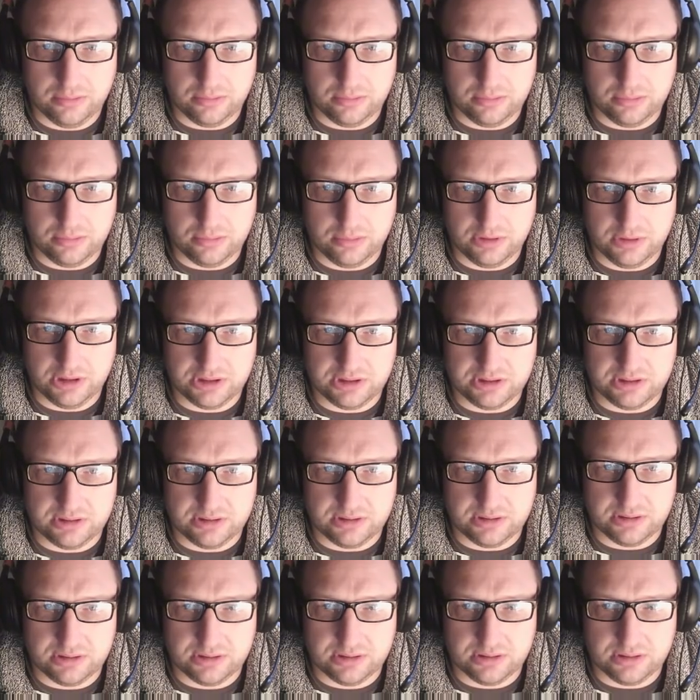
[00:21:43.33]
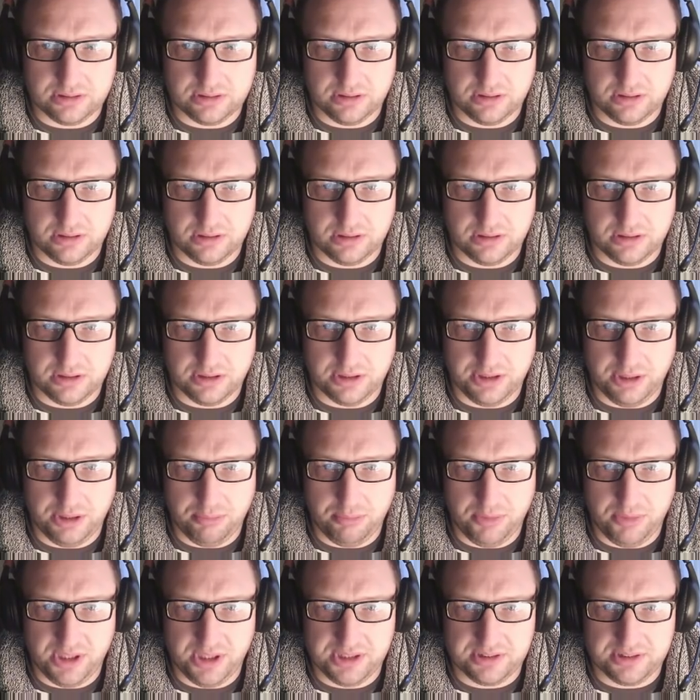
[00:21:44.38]
У нас это
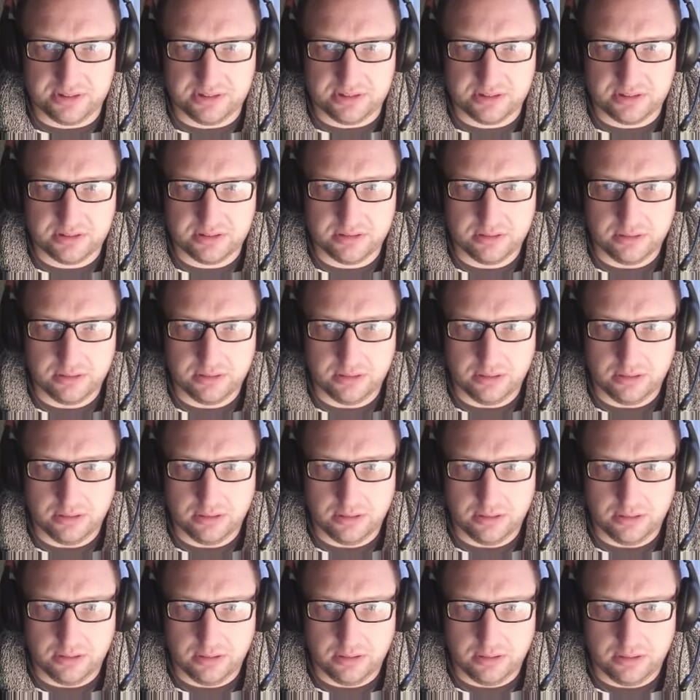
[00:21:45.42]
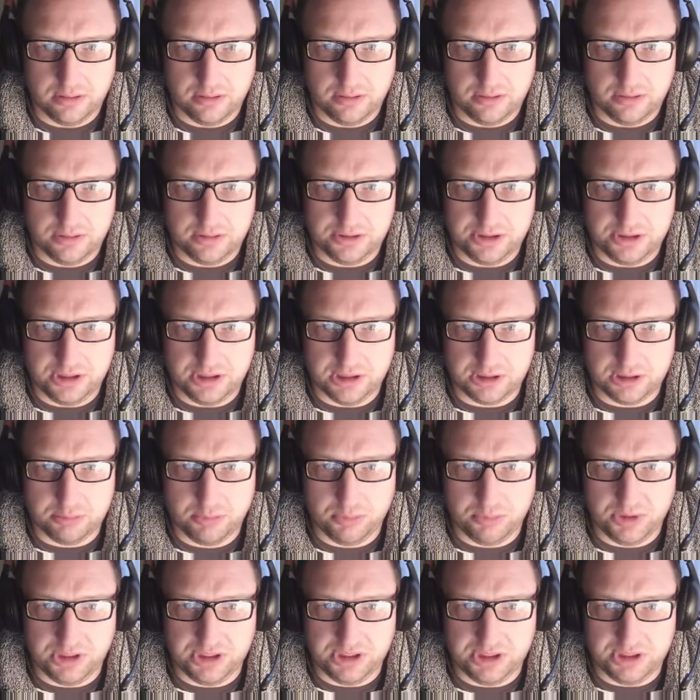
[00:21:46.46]
немезис. Сейчас
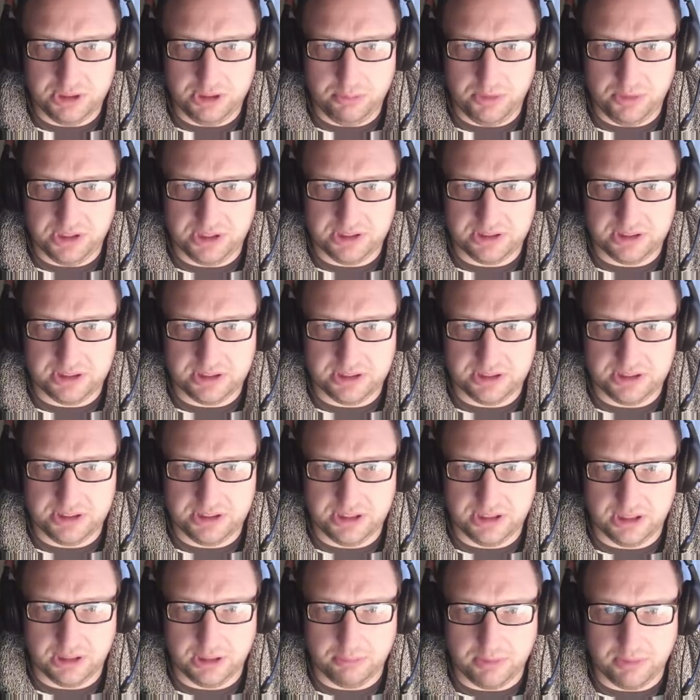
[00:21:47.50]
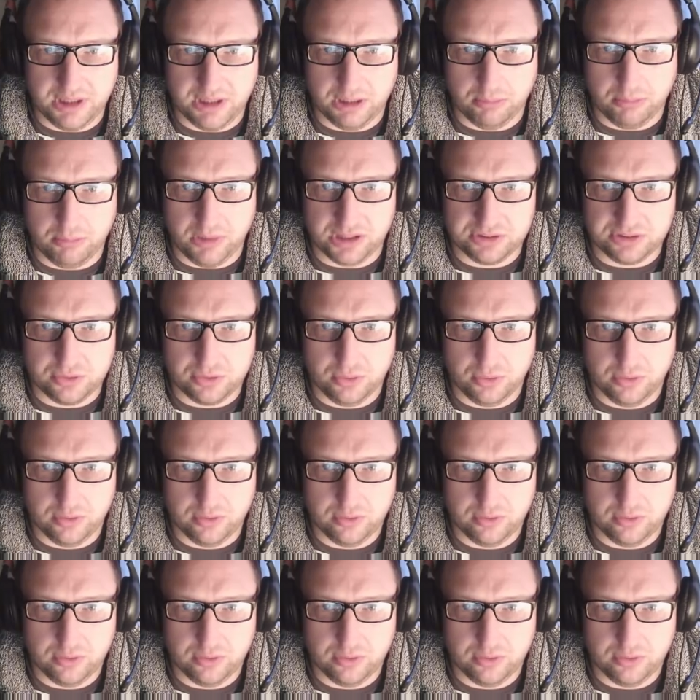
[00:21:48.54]
мы из немезиса сделаем колбаску.